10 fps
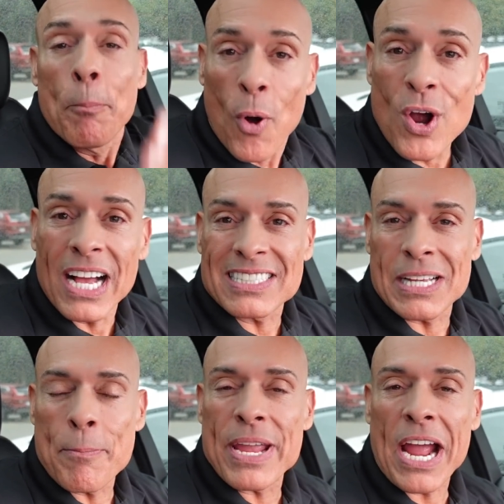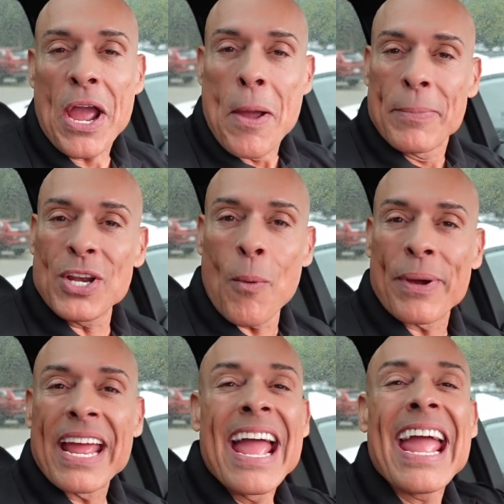pónganse bien. Mi
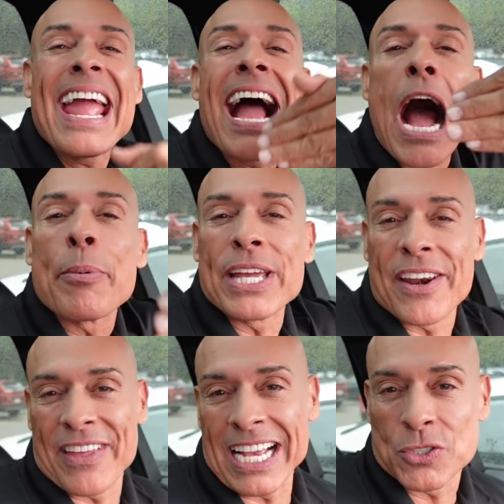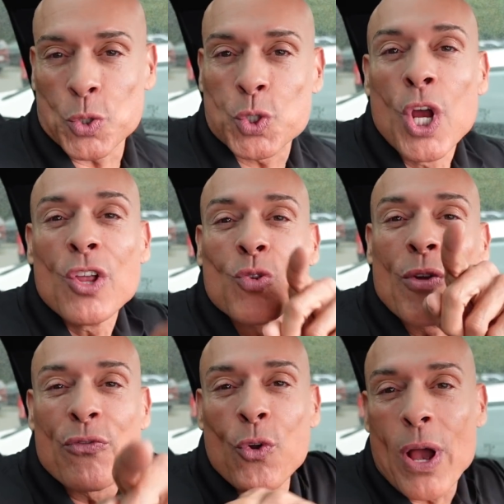nombre es Javier de Jesús,
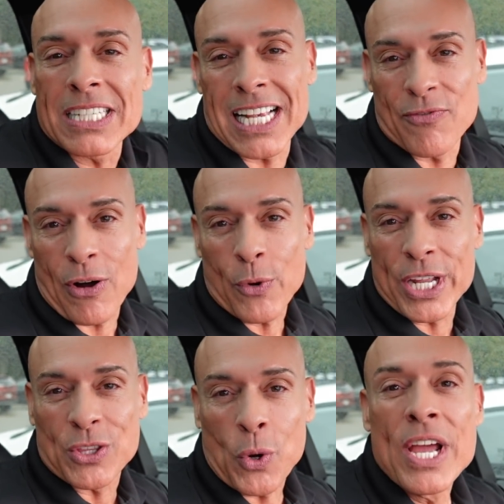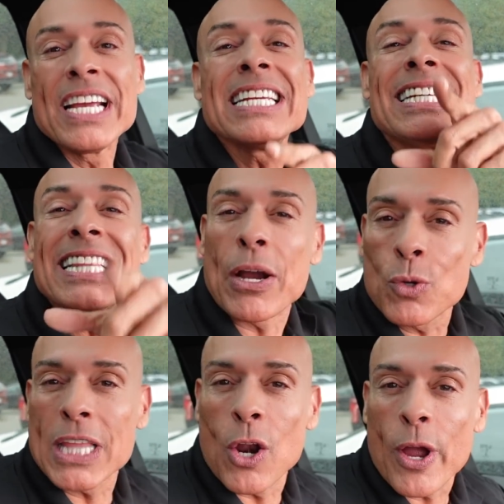tu influencer favorito. Y si te
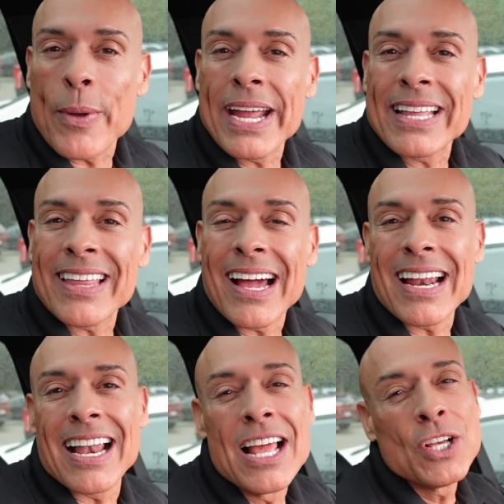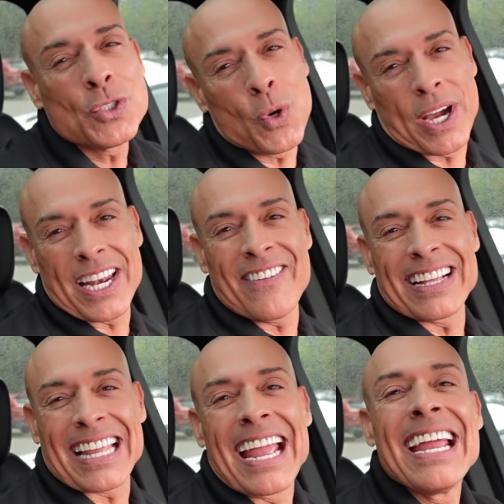gusta lo que ves en este canal,
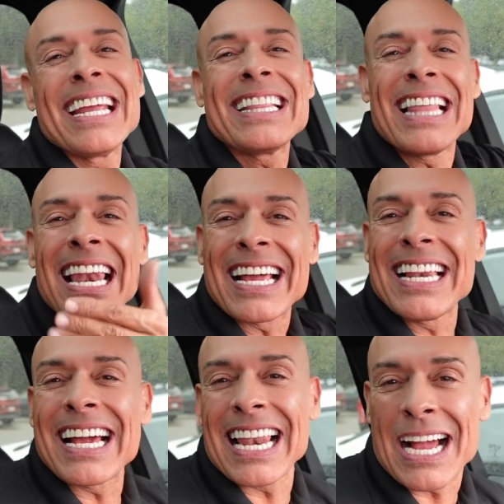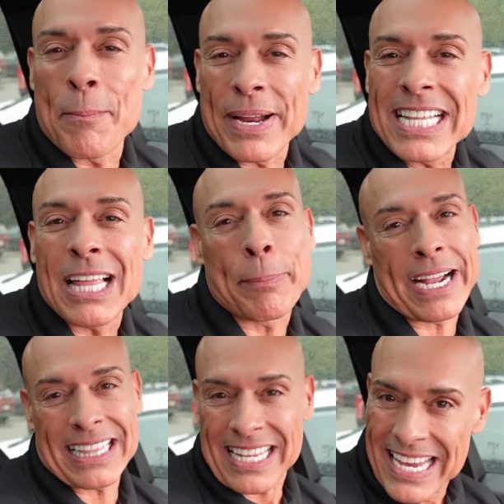suscríbete y dale click a la campanita
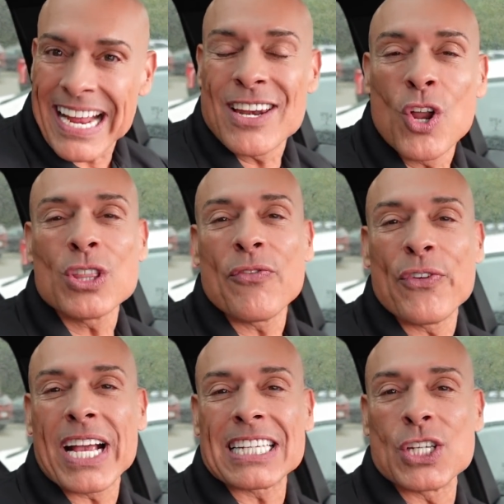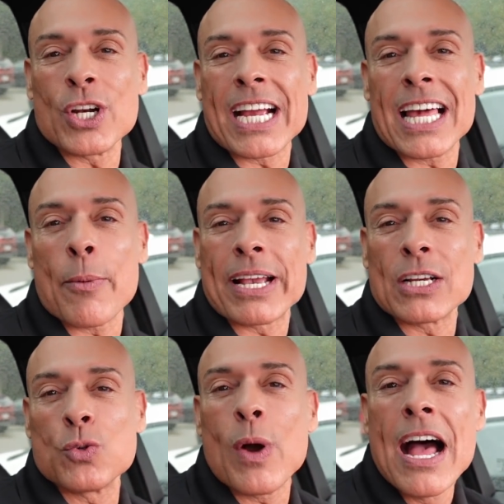para que te lleguen notificaciones cada vez
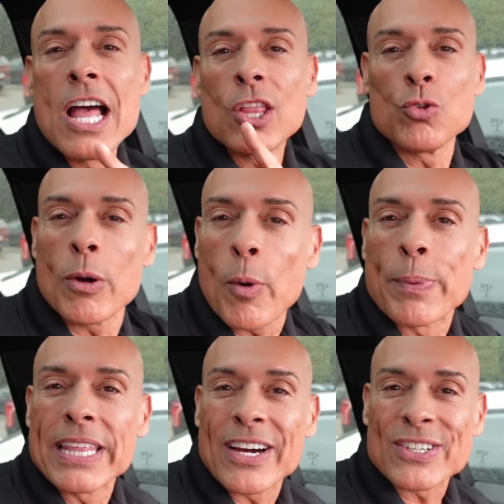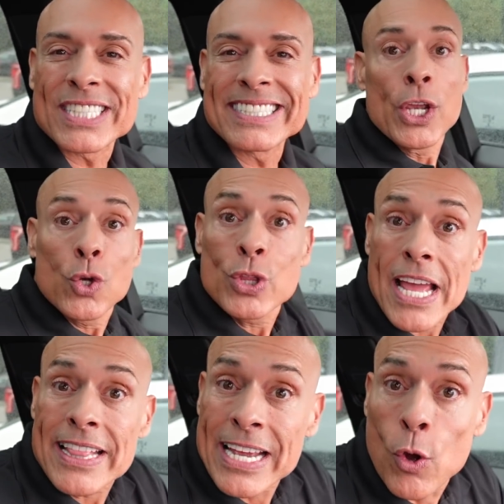que suba nuevos videos. Y
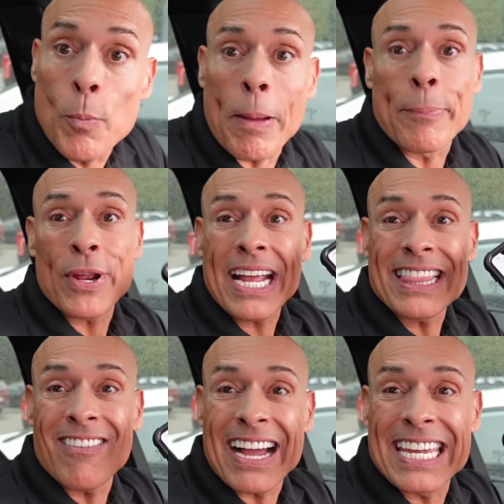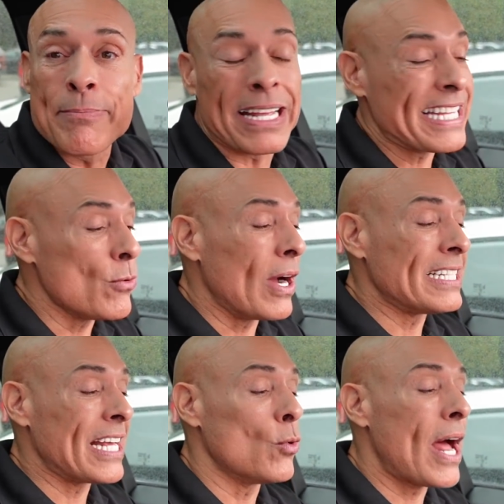ustedes disculpen, pero es que estaba aquí metido en
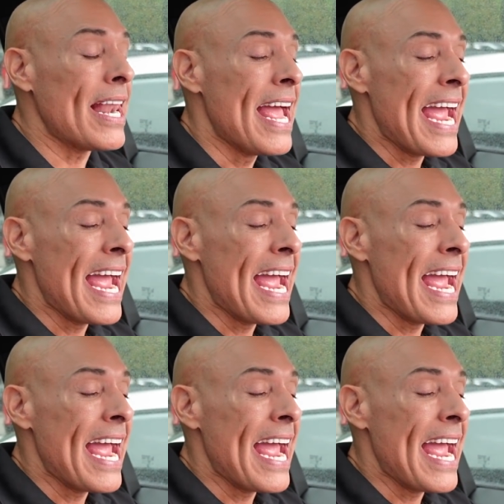el celular